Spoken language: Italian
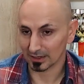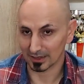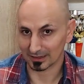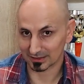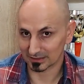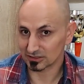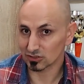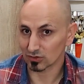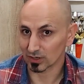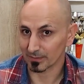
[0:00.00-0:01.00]
e
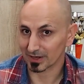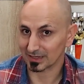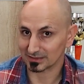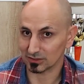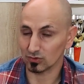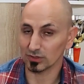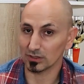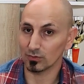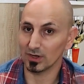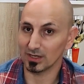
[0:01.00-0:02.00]
attenzione perché a seconda
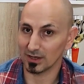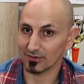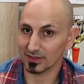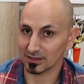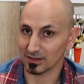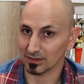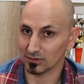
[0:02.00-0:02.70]
di quelli che avete